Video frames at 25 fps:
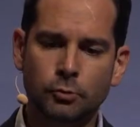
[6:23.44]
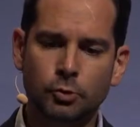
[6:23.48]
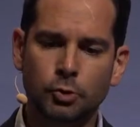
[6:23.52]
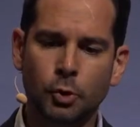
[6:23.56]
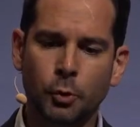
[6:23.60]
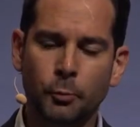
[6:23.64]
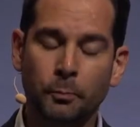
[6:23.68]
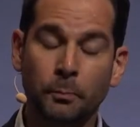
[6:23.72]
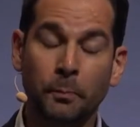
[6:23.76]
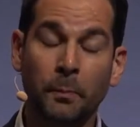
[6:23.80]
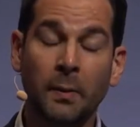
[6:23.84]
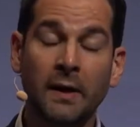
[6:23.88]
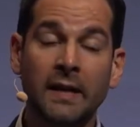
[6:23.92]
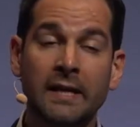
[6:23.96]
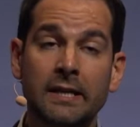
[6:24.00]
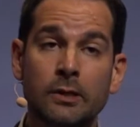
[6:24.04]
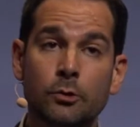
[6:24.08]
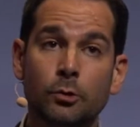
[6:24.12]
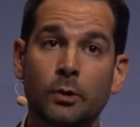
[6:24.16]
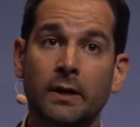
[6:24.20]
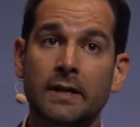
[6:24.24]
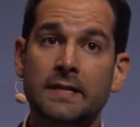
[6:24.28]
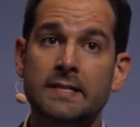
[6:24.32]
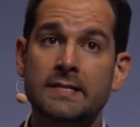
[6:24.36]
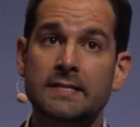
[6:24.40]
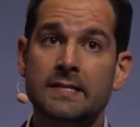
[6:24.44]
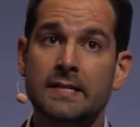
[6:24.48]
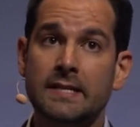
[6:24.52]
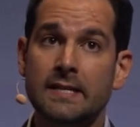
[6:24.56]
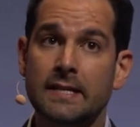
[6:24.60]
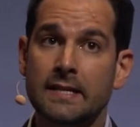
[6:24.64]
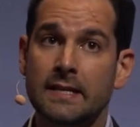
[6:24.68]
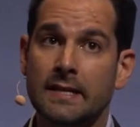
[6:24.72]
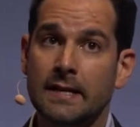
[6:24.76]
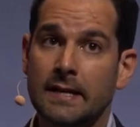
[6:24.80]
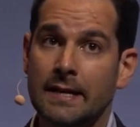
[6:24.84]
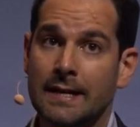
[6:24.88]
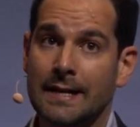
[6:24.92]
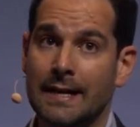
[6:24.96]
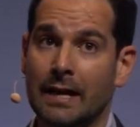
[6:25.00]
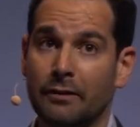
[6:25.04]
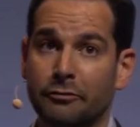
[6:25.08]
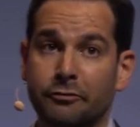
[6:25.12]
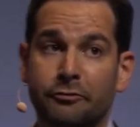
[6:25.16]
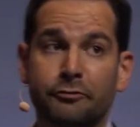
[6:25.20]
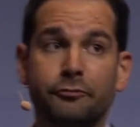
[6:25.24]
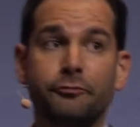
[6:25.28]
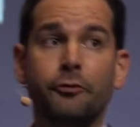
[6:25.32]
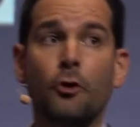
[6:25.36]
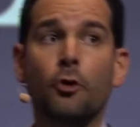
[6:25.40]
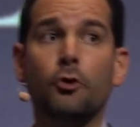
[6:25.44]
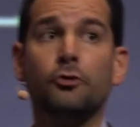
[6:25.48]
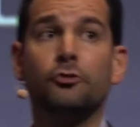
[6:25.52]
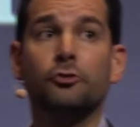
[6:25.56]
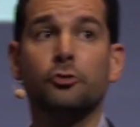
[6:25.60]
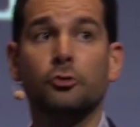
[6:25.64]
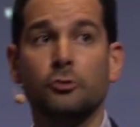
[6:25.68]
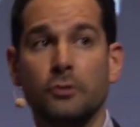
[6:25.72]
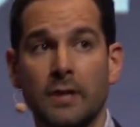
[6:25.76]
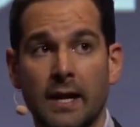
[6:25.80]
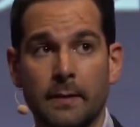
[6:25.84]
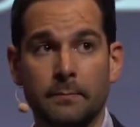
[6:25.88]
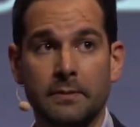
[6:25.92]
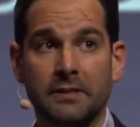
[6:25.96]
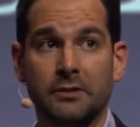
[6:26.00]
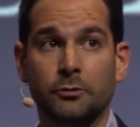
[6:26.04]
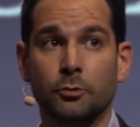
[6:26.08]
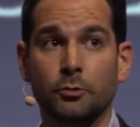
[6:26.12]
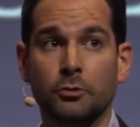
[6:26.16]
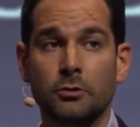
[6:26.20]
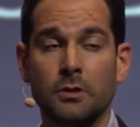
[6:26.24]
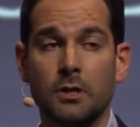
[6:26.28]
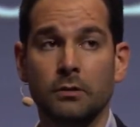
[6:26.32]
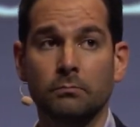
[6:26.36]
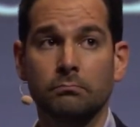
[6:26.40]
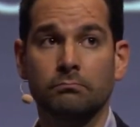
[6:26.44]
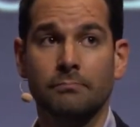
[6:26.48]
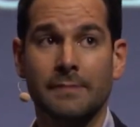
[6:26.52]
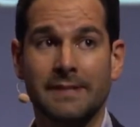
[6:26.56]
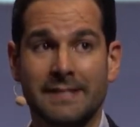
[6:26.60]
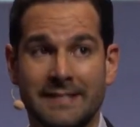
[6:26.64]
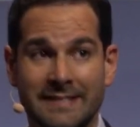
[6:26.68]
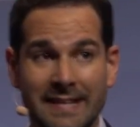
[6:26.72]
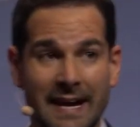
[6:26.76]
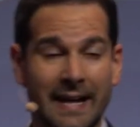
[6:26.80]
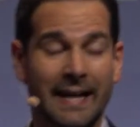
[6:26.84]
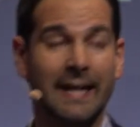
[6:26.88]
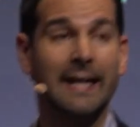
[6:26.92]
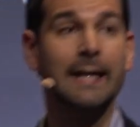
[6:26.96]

de prioriser la force de l'habitude, sa